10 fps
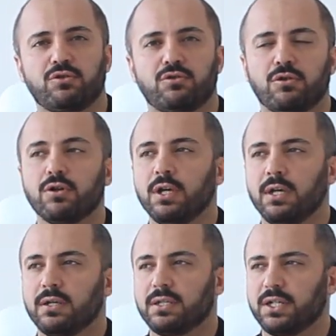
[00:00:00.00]
Çünkü
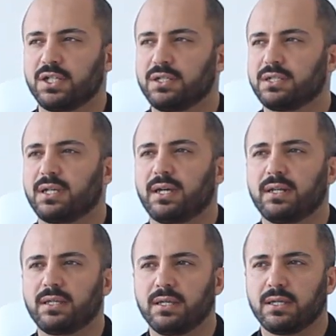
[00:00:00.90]
yaşınız
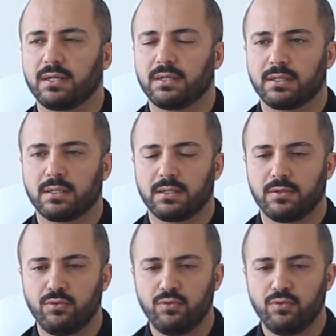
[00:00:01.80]
eğer ki e,